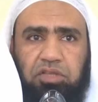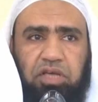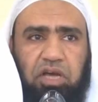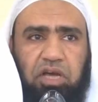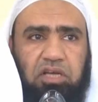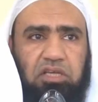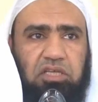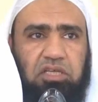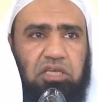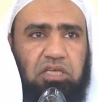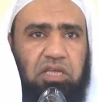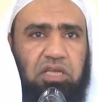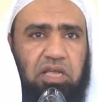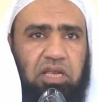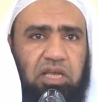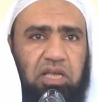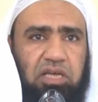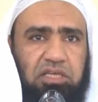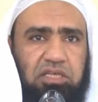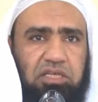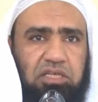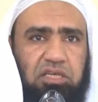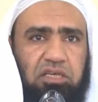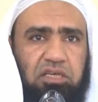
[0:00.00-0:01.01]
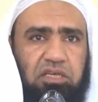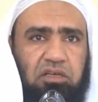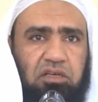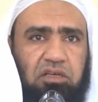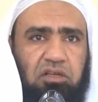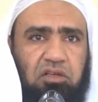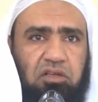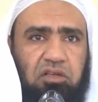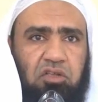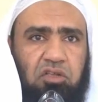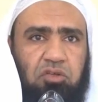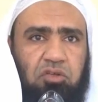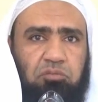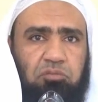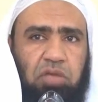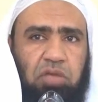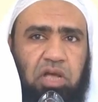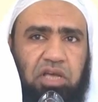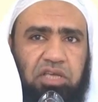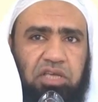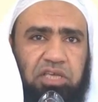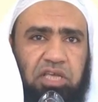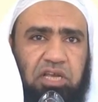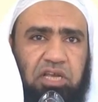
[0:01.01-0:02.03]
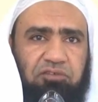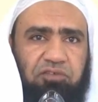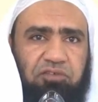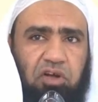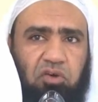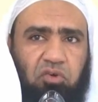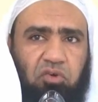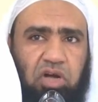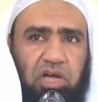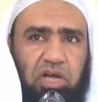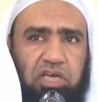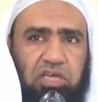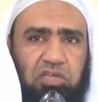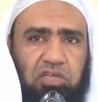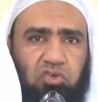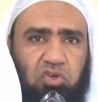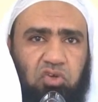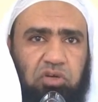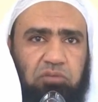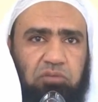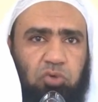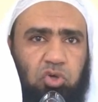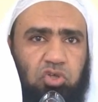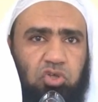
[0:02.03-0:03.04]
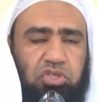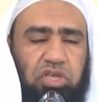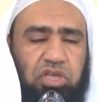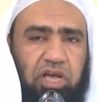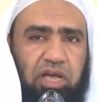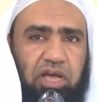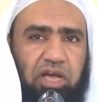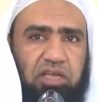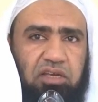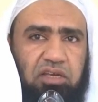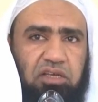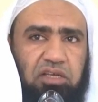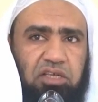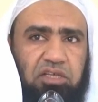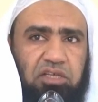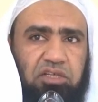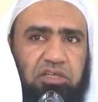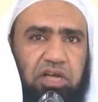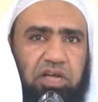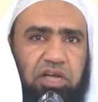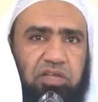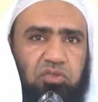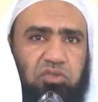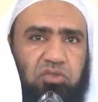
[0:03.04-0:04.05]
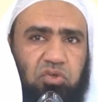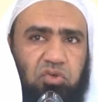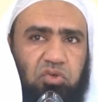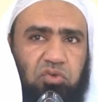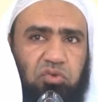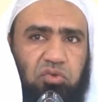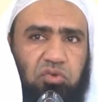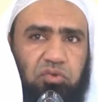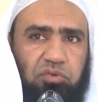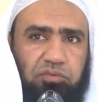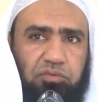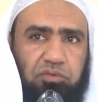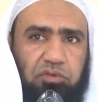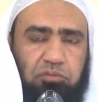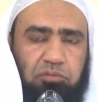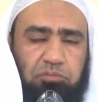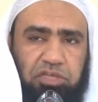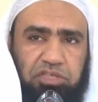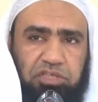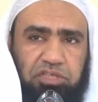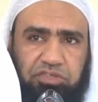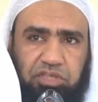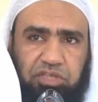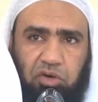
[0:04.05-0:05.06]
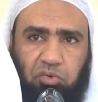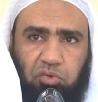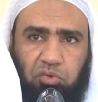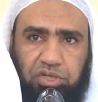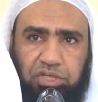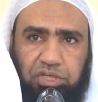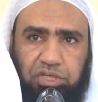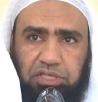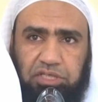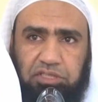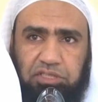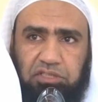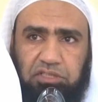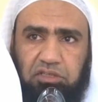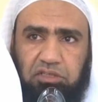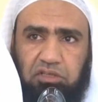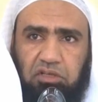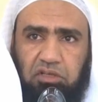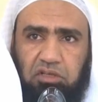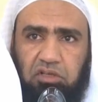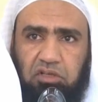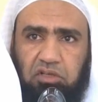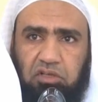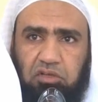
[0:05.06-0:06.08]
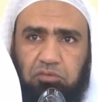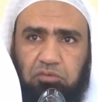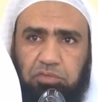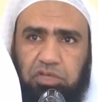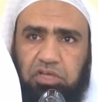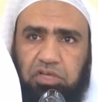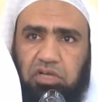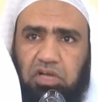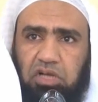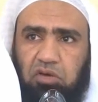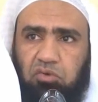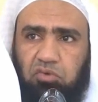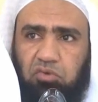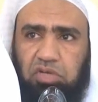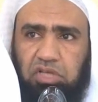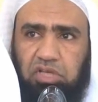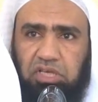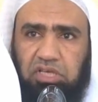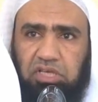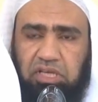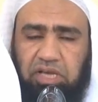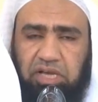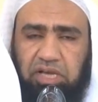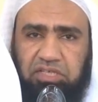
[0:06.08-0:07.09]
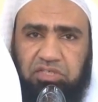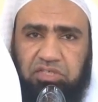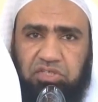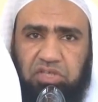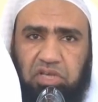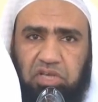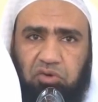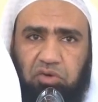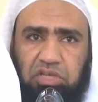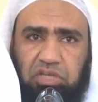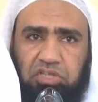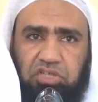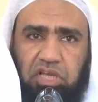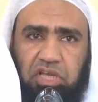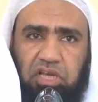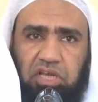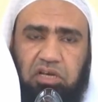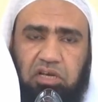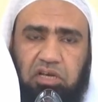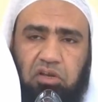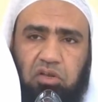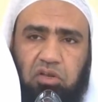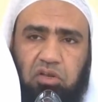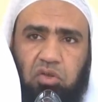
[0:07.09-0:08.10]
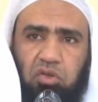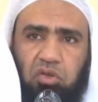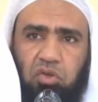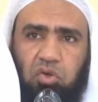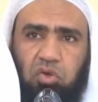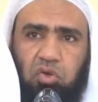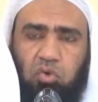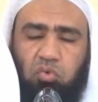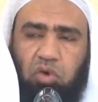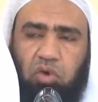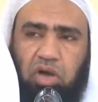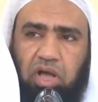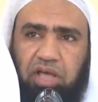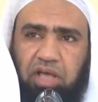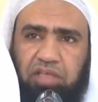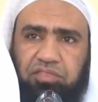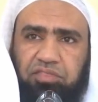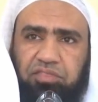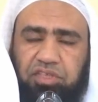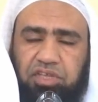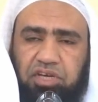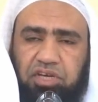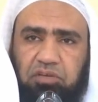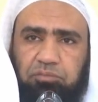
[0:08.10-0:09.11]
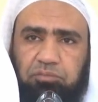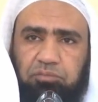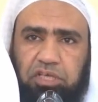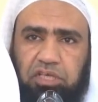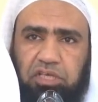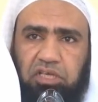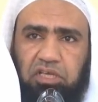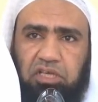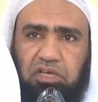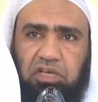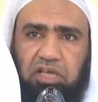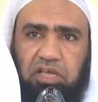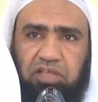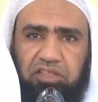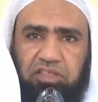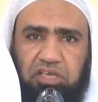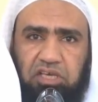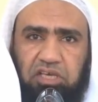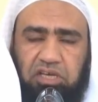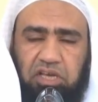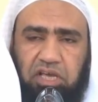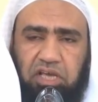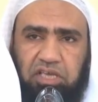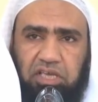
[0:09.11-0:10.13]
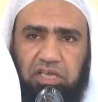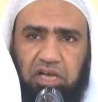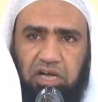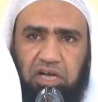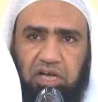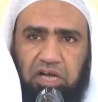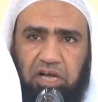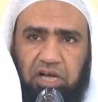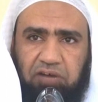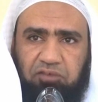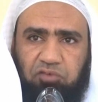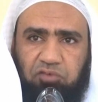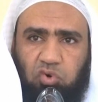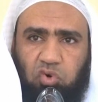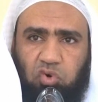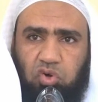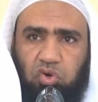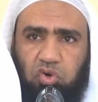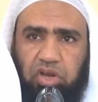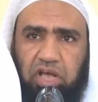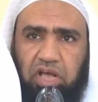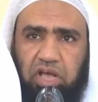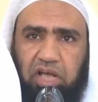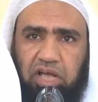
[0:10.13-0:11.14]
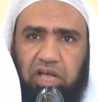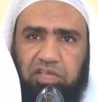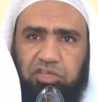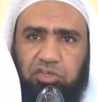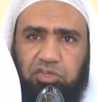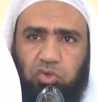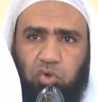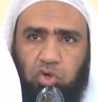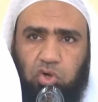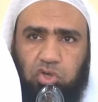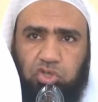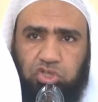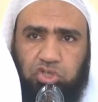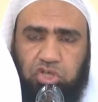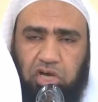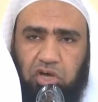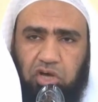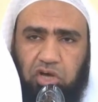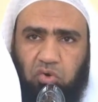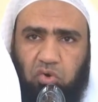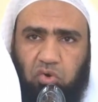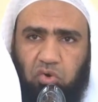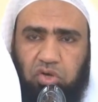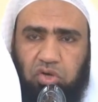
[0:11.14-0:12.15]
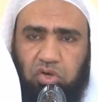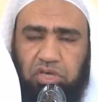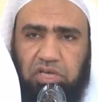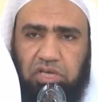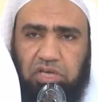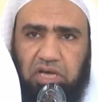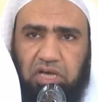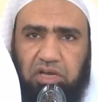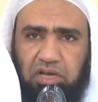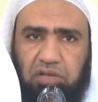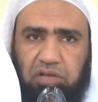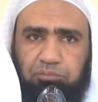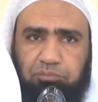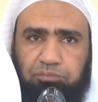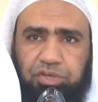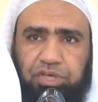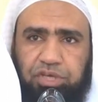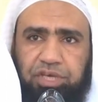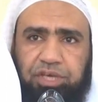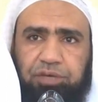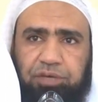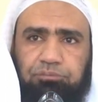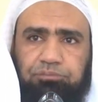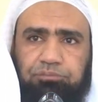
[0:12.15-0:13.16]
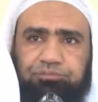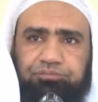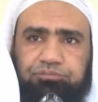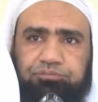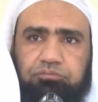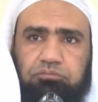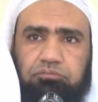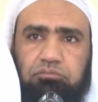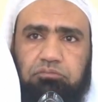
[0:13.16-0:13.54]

إذا قيل لك ما هي الفوائد المتعلقة بالتوحيد من قوله عز وجل وأنذر به الذين يخافون أن يحشروا إلى ربهم